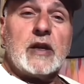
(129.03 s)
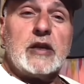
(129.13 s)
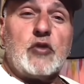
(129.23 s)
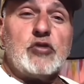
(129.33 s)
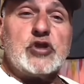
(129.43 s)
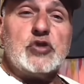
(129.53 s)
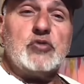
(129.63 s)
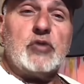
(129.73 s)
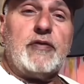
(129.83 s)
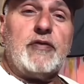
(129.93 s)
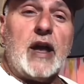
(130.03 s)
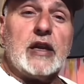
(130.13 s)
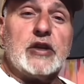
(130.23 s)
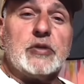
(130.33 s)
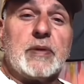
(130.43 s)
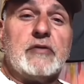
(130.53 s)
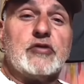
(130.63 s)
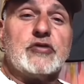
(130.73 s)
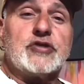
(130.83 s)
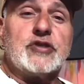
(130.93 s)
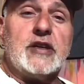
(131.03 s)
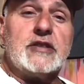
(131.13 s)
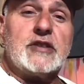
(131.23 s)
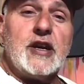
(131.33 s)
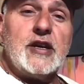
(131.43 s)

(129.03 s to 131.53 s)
que continua falando para vocês